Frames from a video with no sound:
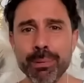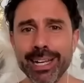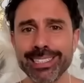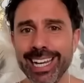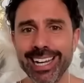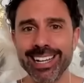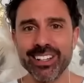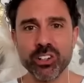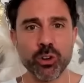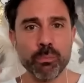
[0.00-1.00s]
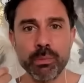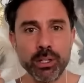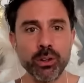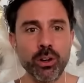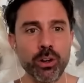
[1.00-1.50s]
¿Qué pasa
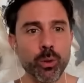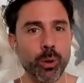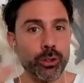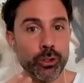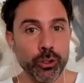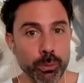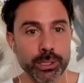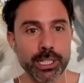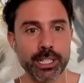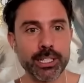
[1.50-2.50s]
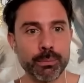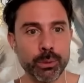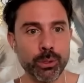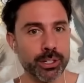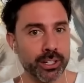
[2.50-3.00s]
conmigo cuando yo tomo ese
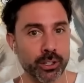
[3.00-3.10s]
arquetipo?